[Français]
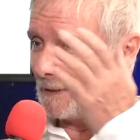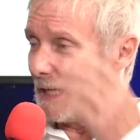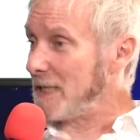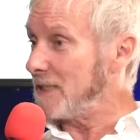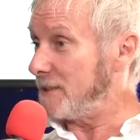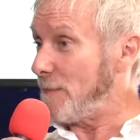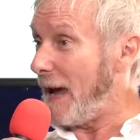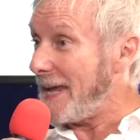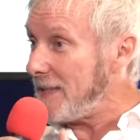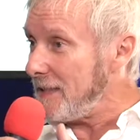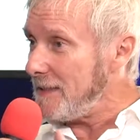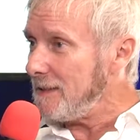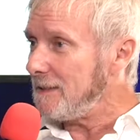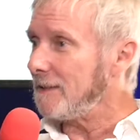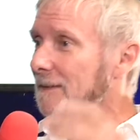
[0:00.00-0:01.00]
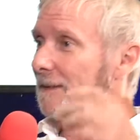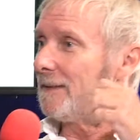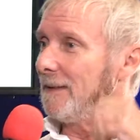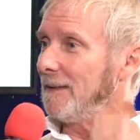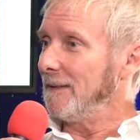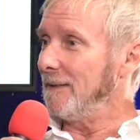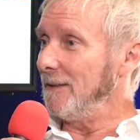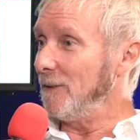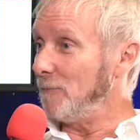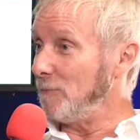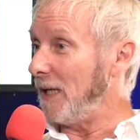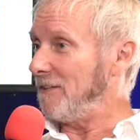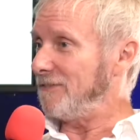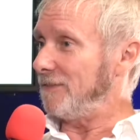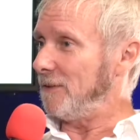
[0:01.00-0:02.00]
Smaïn. Euh,
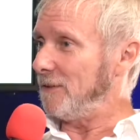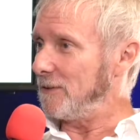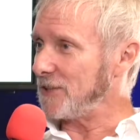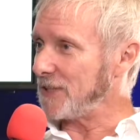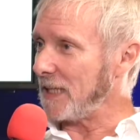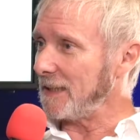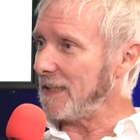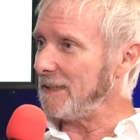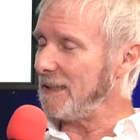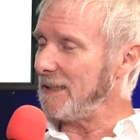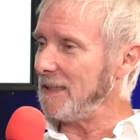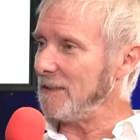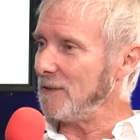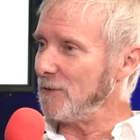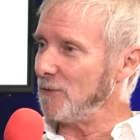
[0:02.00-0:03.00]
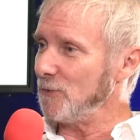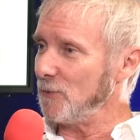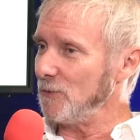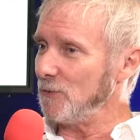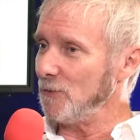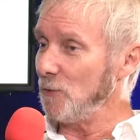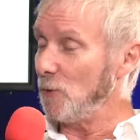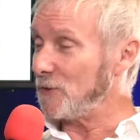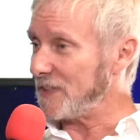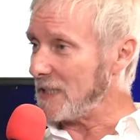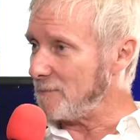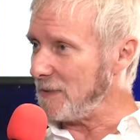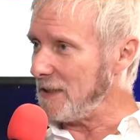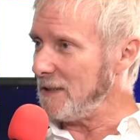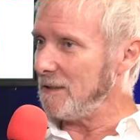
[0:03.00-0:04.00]
bref, euh, chaque année, euh, nos
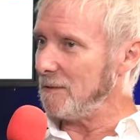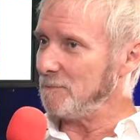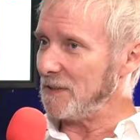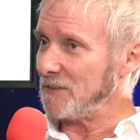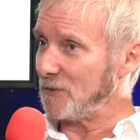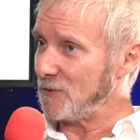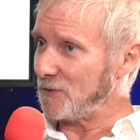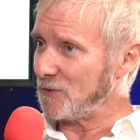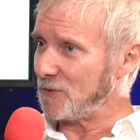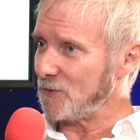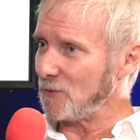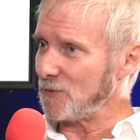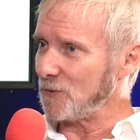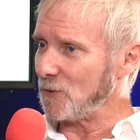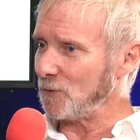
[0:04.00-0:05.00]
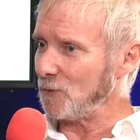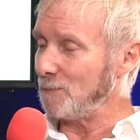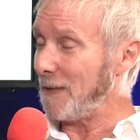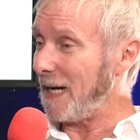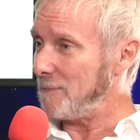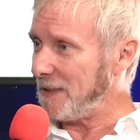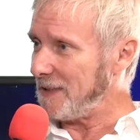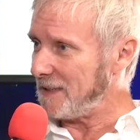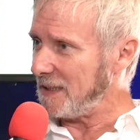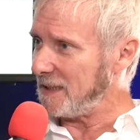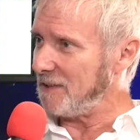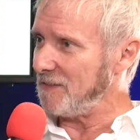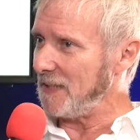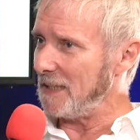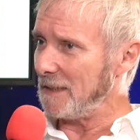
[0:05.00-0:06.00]
amis, parce que ce sont surtout par amitié
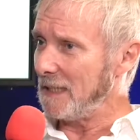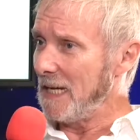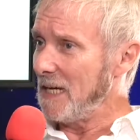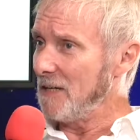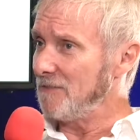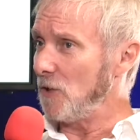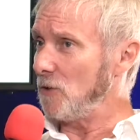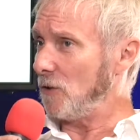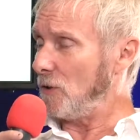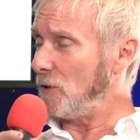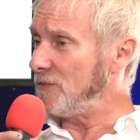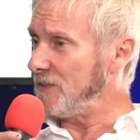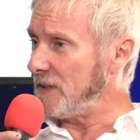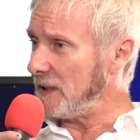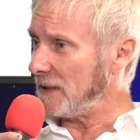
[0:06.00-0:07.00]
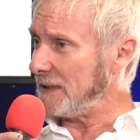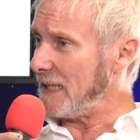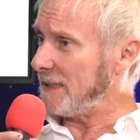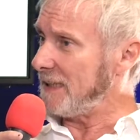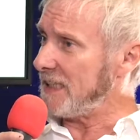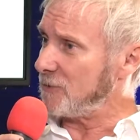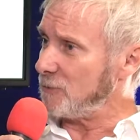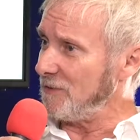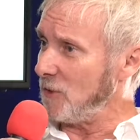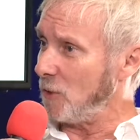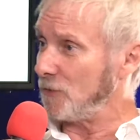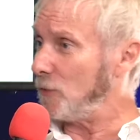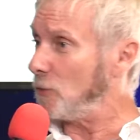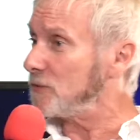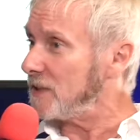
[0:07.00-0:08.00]
qui viennent, veulent revenir l'année
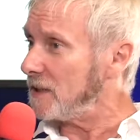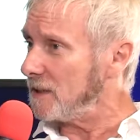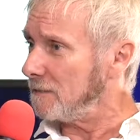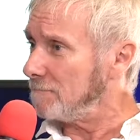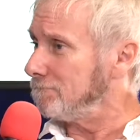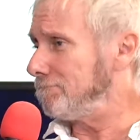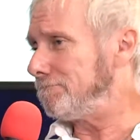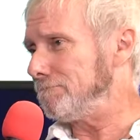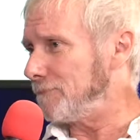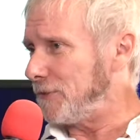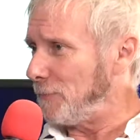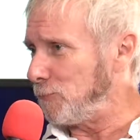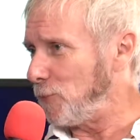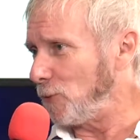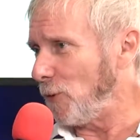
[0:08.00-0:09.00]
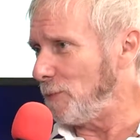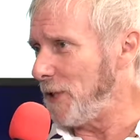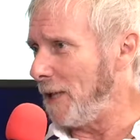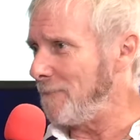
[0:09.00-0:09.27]
suivante. Donc c'est plutôt bien.